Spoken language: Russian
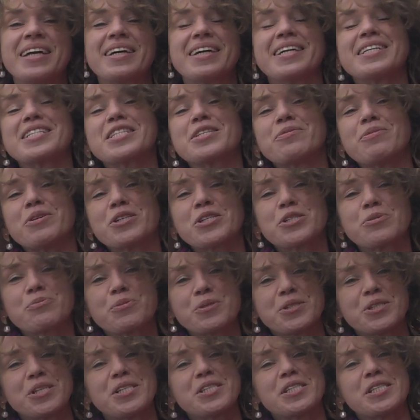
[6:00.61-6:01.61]
Каждый может
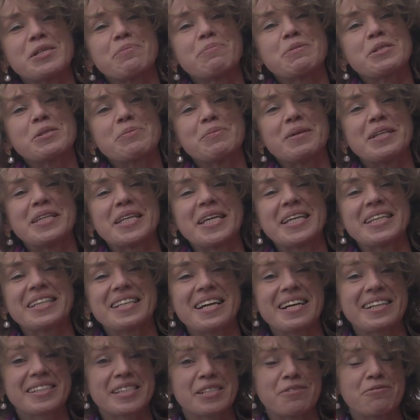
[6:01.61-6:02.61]
спуститься и посмотреть
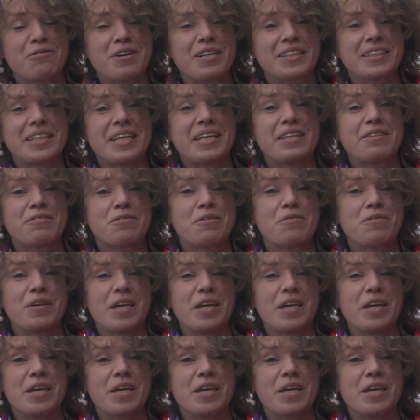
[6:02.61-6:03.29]
на артефакты этого